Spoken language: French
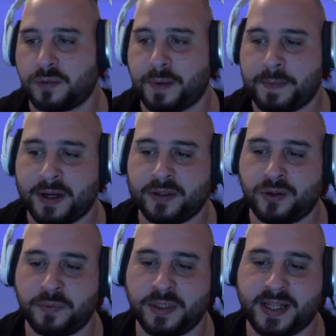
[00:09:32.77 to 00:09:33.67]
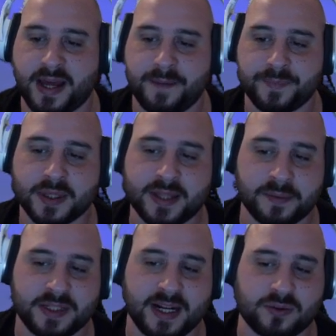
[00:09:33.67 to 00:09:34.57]
pas mal de médailles
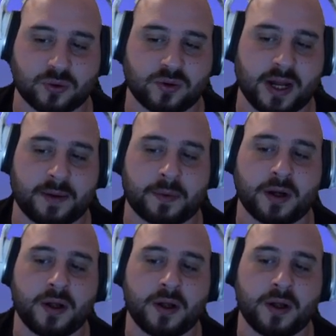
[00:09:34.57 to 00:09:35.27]
terminer la tour de l'arbre.